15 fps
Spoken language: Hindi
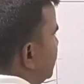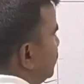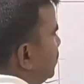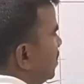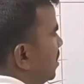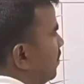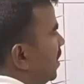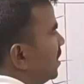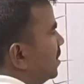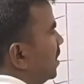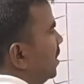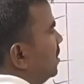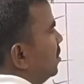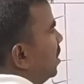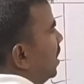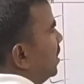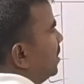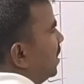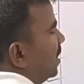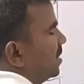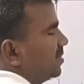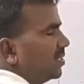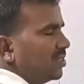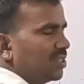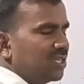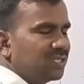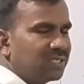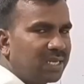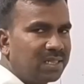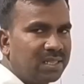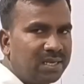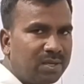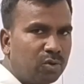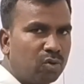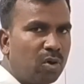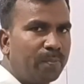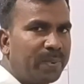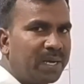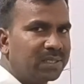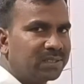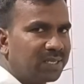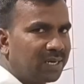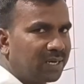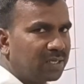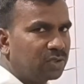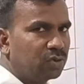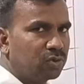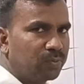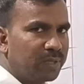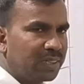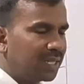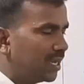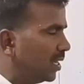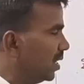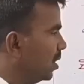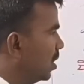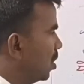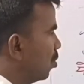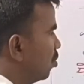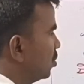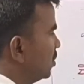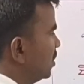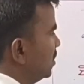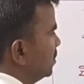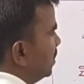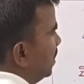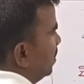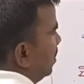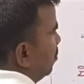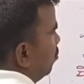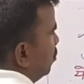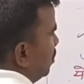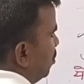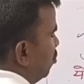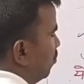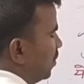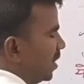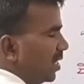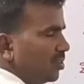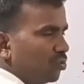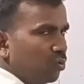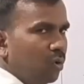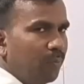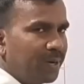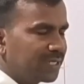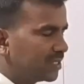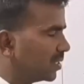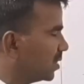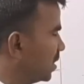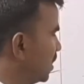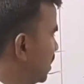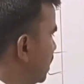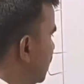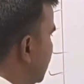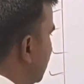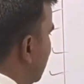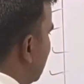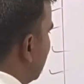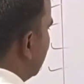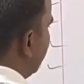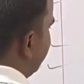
सी की बात करें तो 18 से 30 साल तक उनको 5 साल का छूट मिलता है वो तो 30 साल तक उनकी उम्र है तो वो भर सकते हैं